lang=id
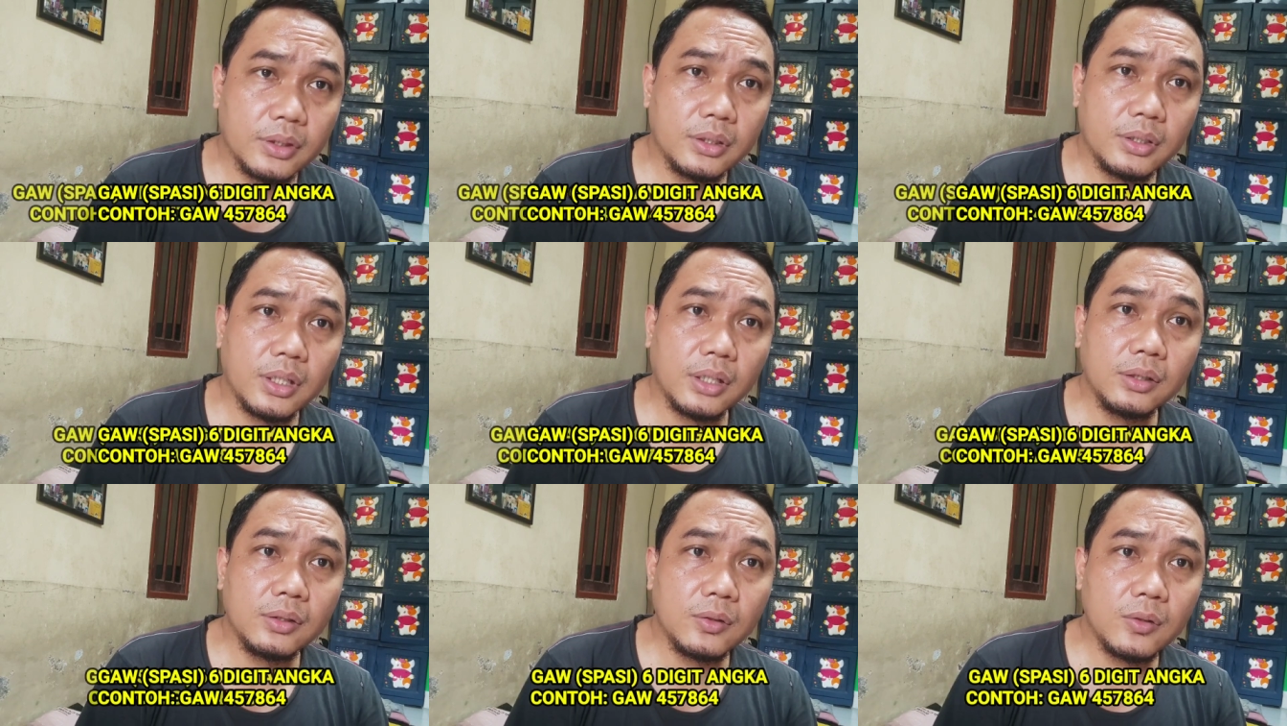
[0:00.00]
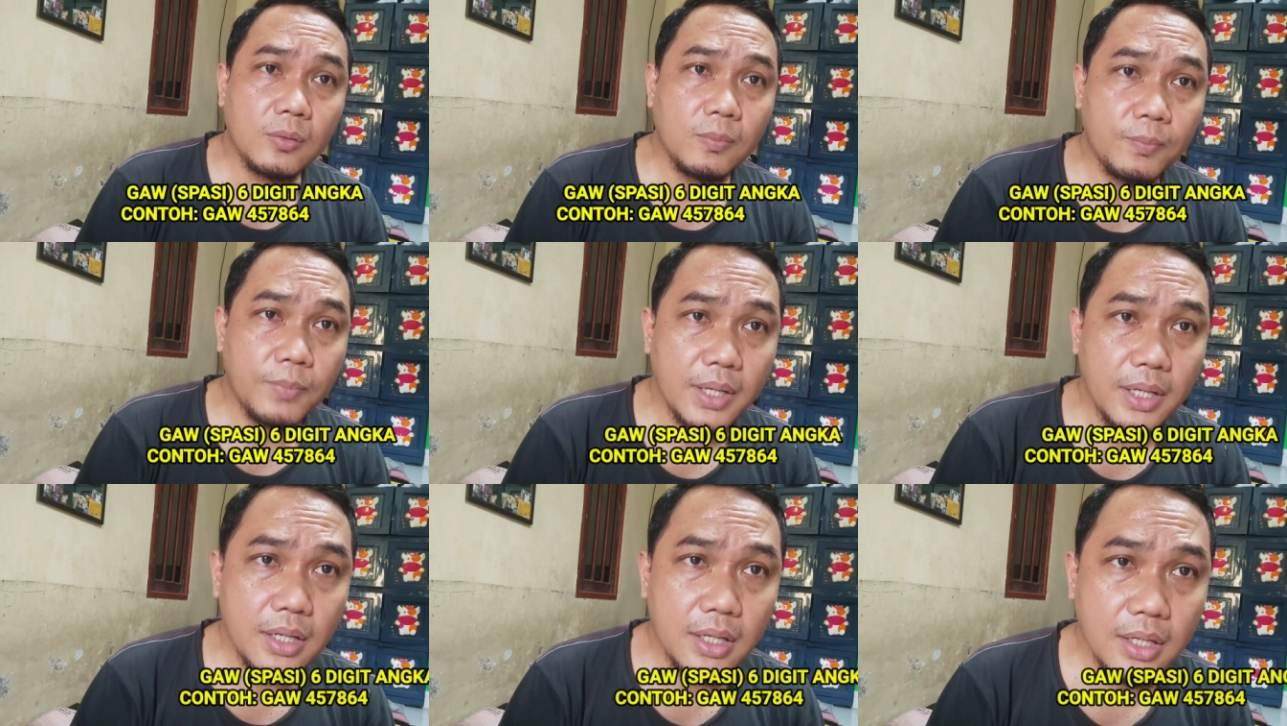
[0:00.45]
dan
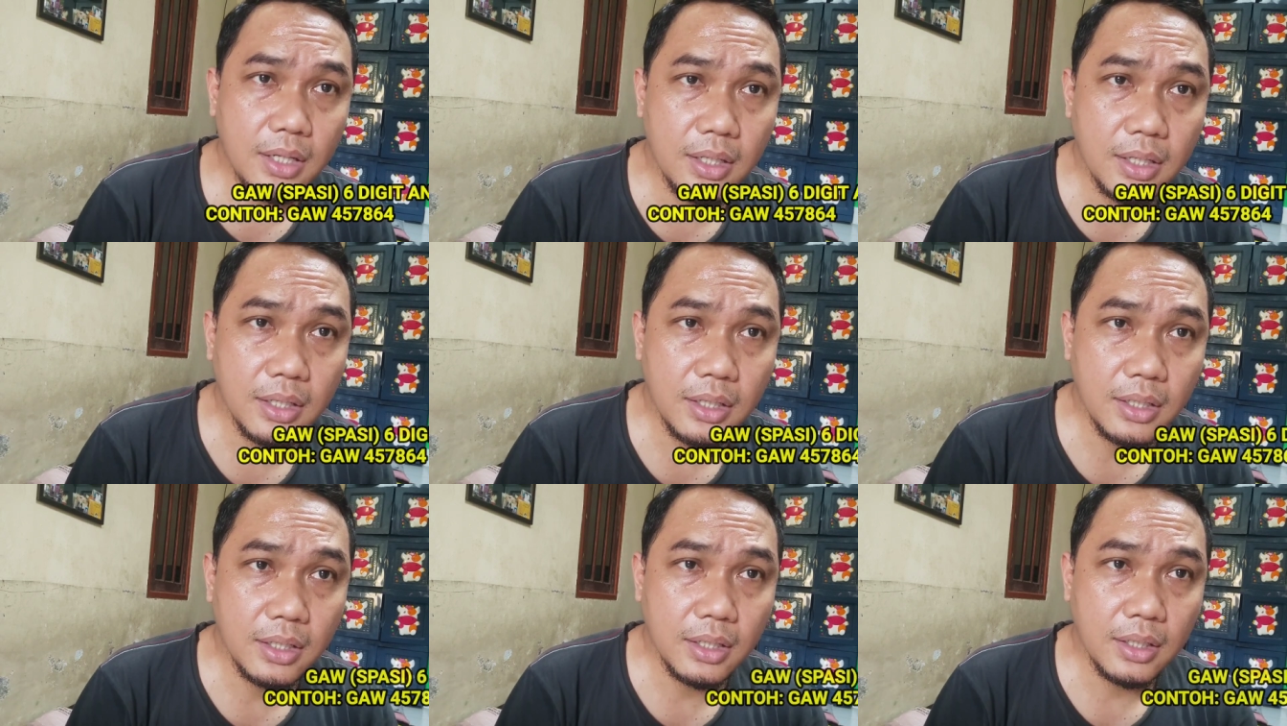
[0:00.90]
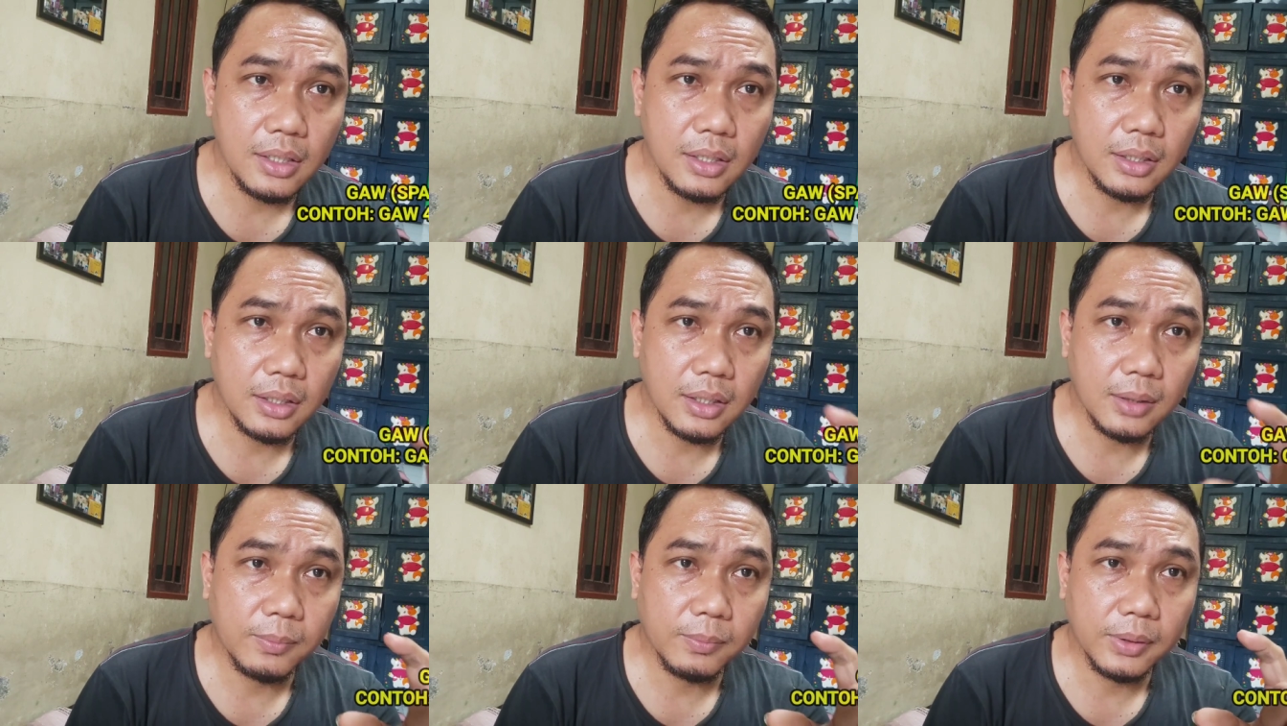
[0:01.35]

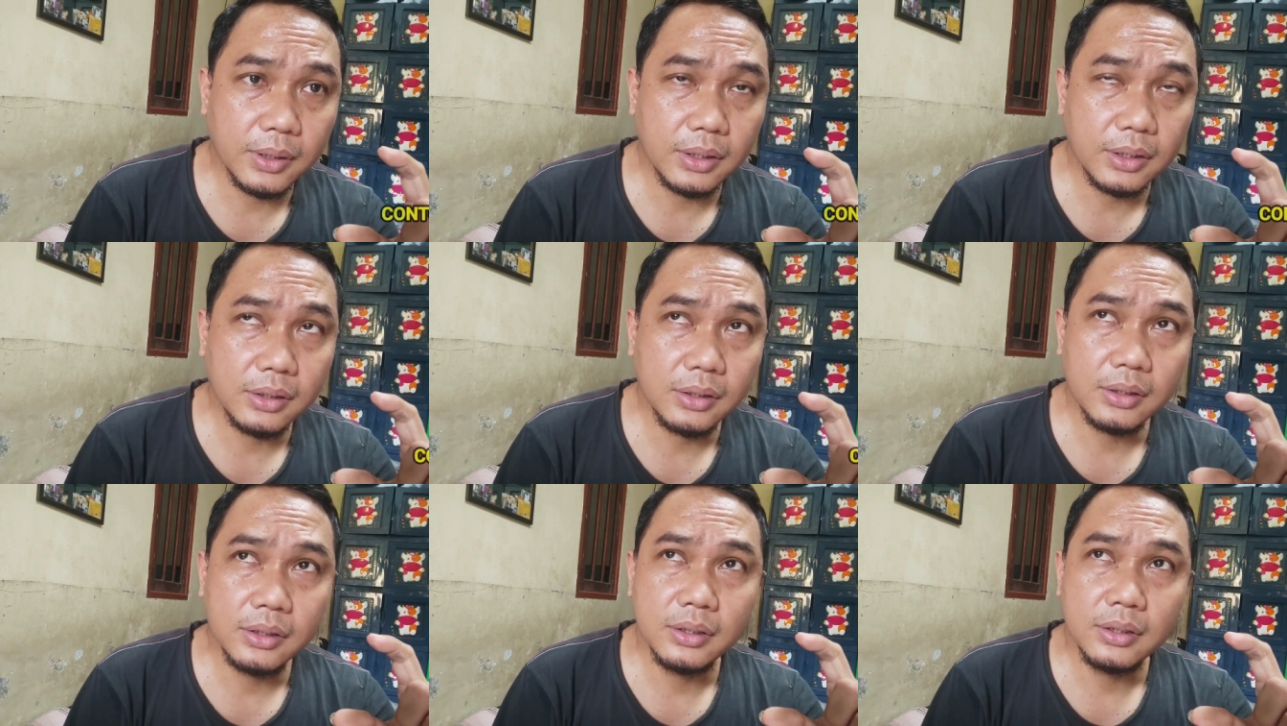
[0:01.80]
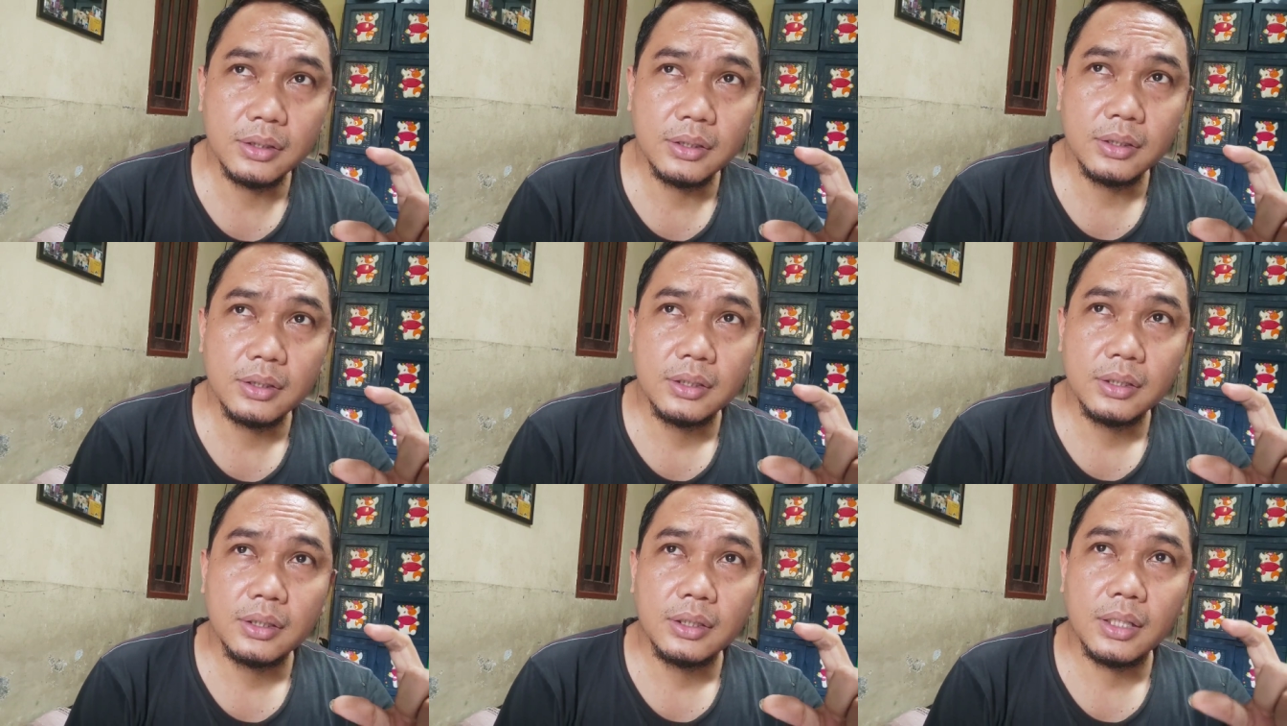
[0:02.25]
double apa
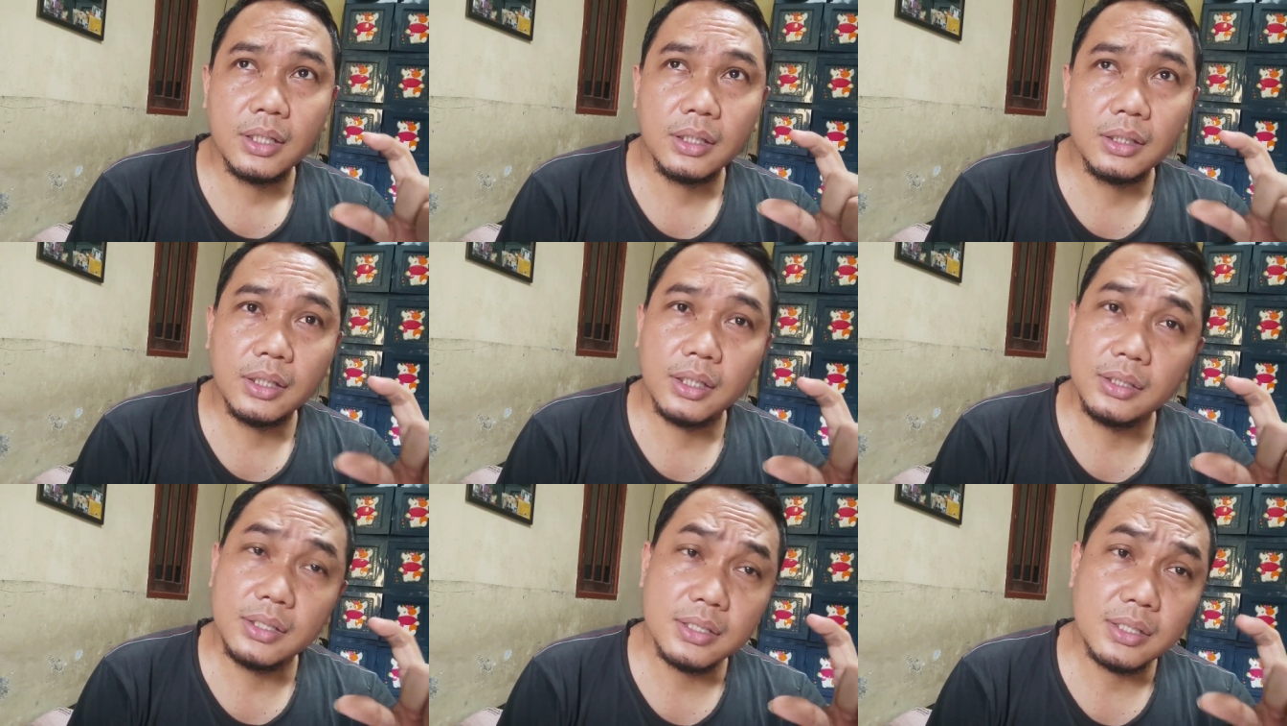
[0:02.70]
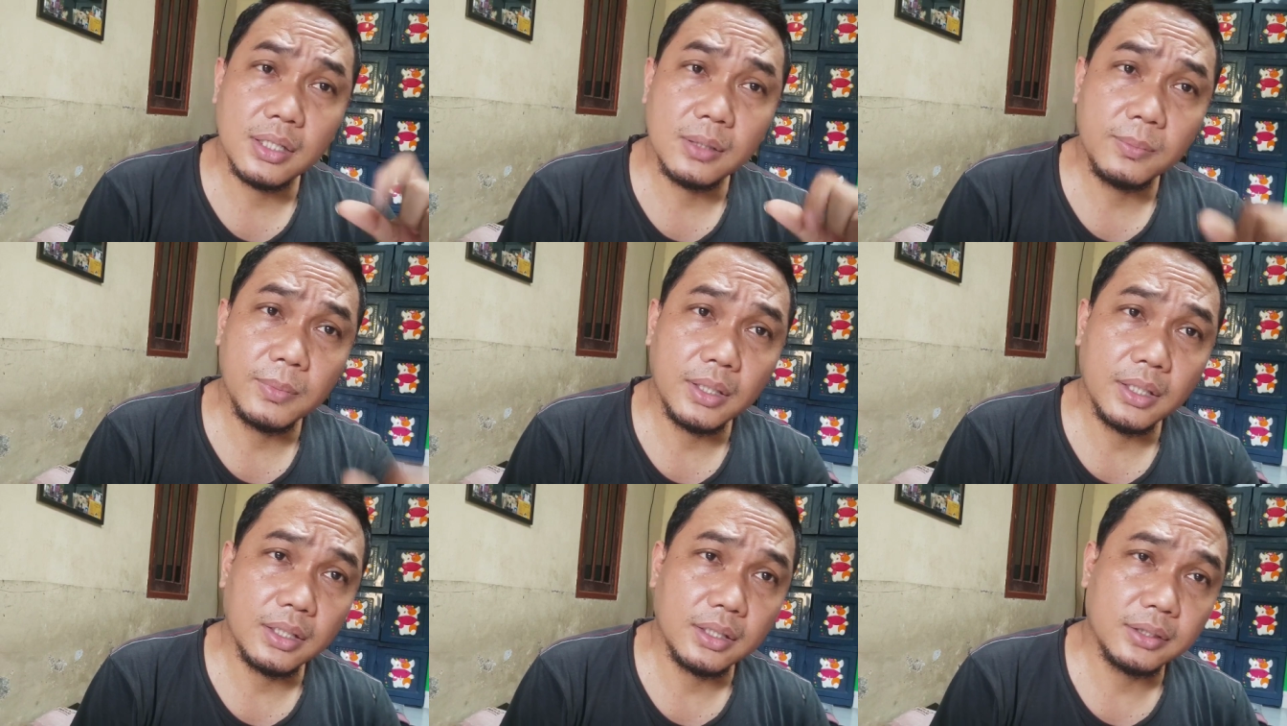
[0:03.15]
angkanya
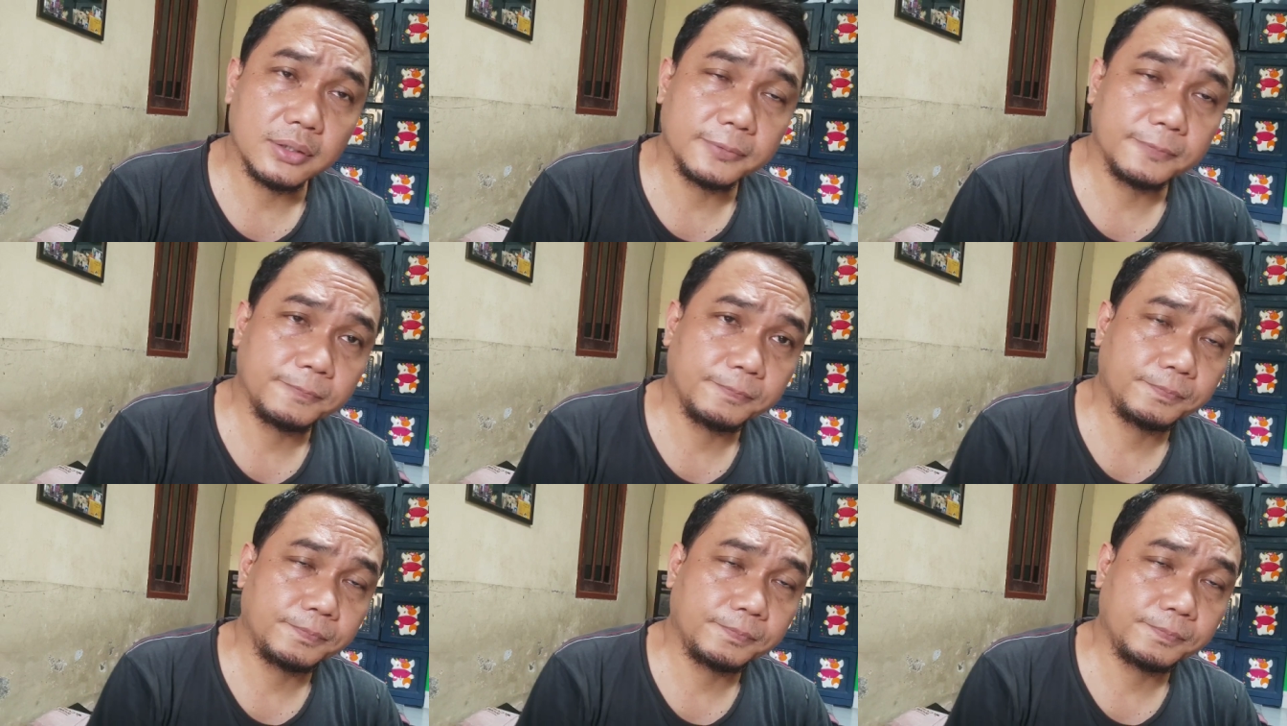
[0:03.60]
sama